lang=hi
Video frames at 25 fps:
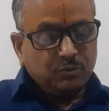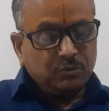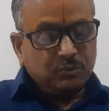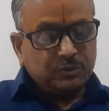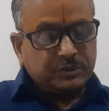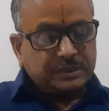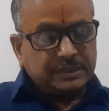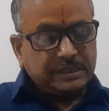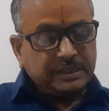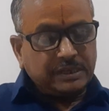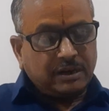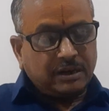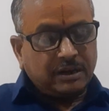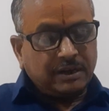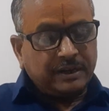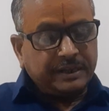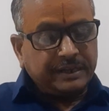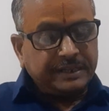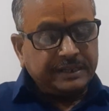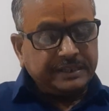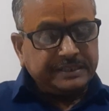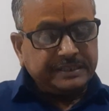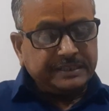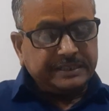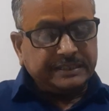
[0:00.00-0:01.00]
उससे
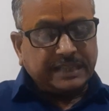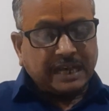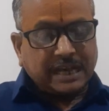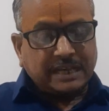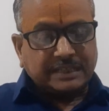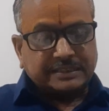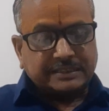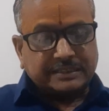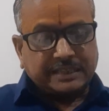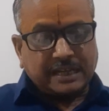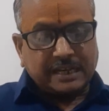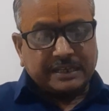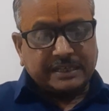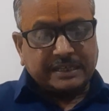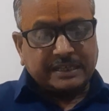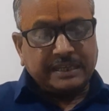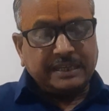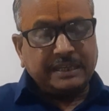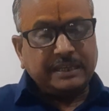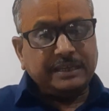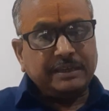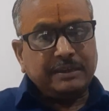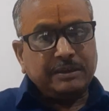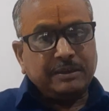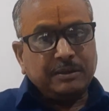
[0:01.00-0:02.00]
अंग्रेजी दास्ता
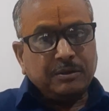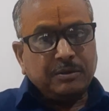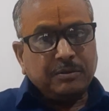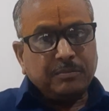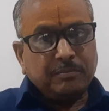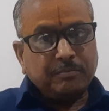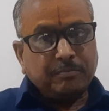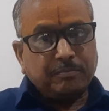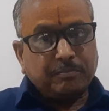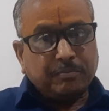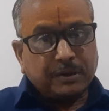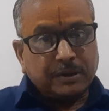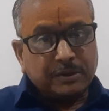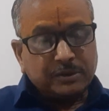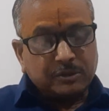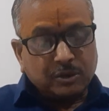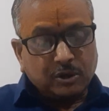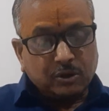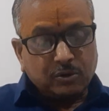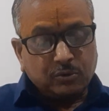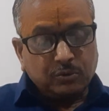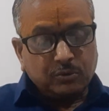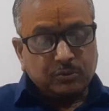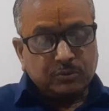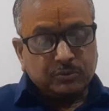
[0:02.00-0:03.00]
के
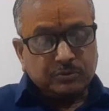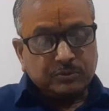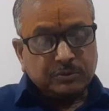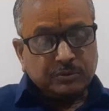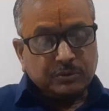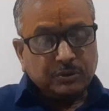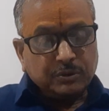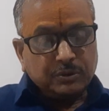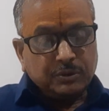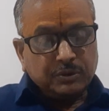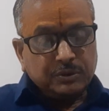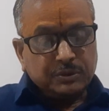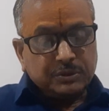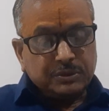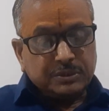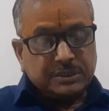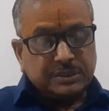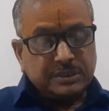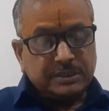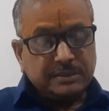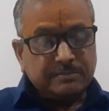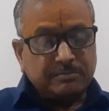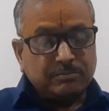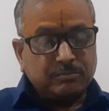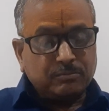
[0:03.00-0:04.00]
बंधनों
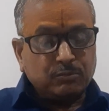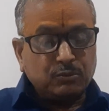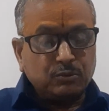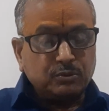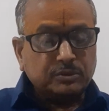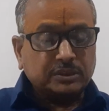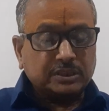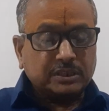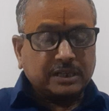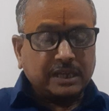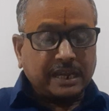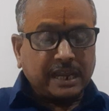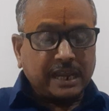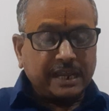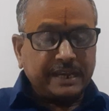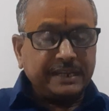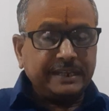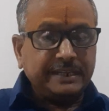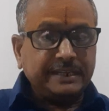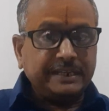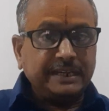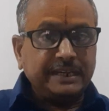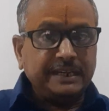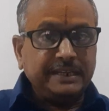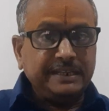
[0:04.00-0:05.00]
से मुक्त कराने
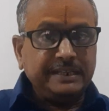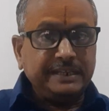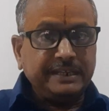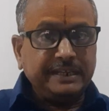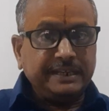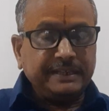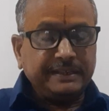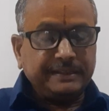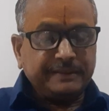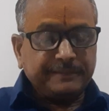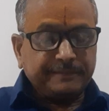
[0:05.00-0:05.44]
के लिए